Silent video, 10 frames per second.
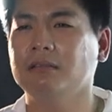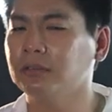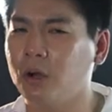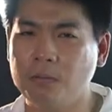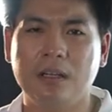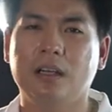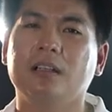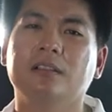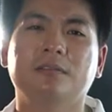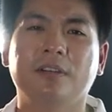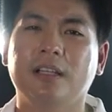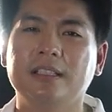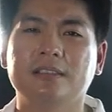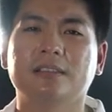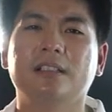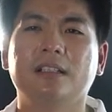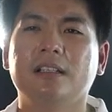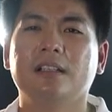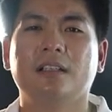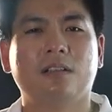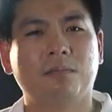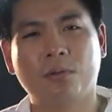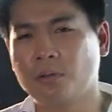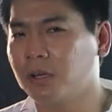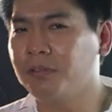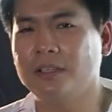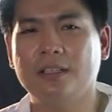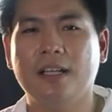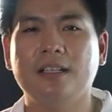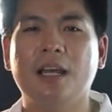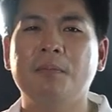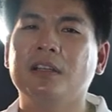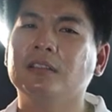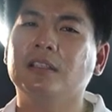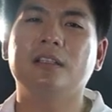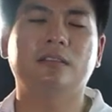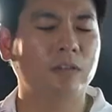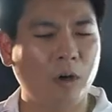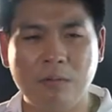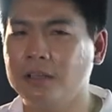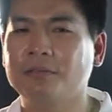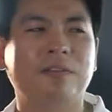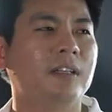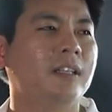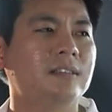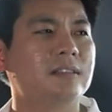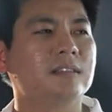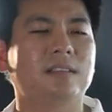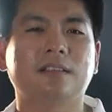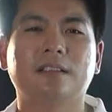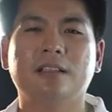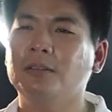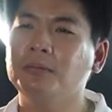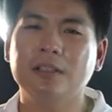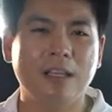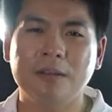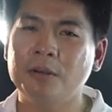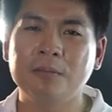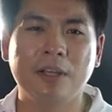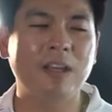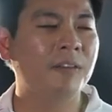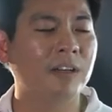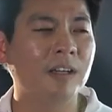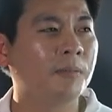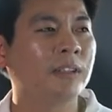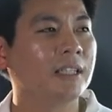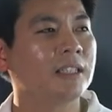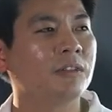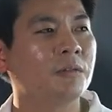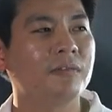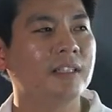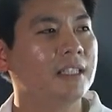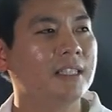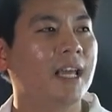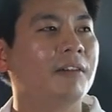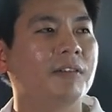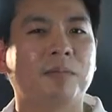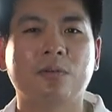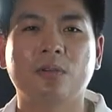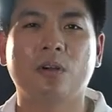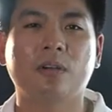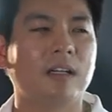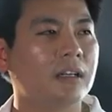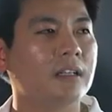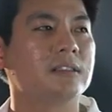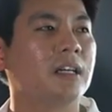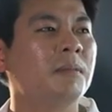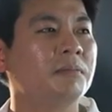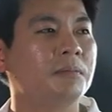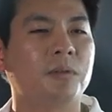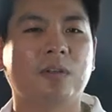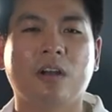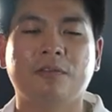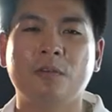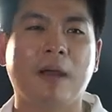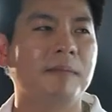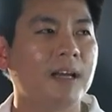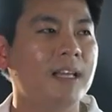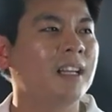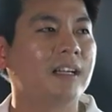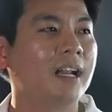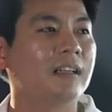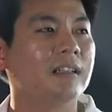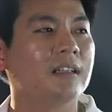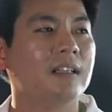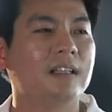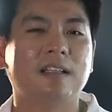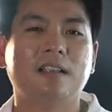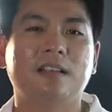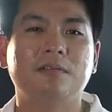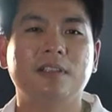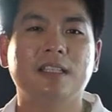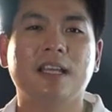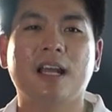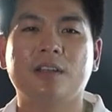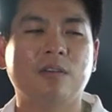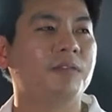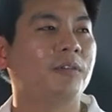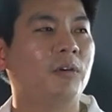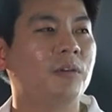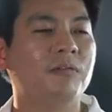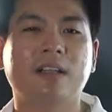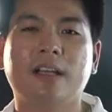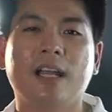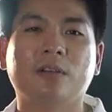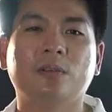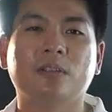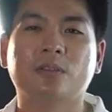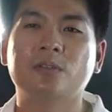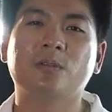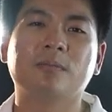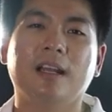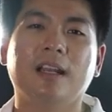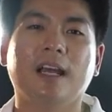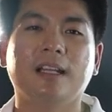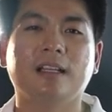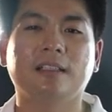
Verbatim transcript: tốt hơn Felix. Bruno Fernandes đá penalty tốt hơn Felix. Không, em không hiểu, em vẫn không hiểu tại sao rút Vitinha và Bruno ra rất là sớm. Bruno là phút bảy mấy là ra rồi, Vitinha là vô hiệp phụ cũng phải ra luôn, rồi cuối cùng để lại là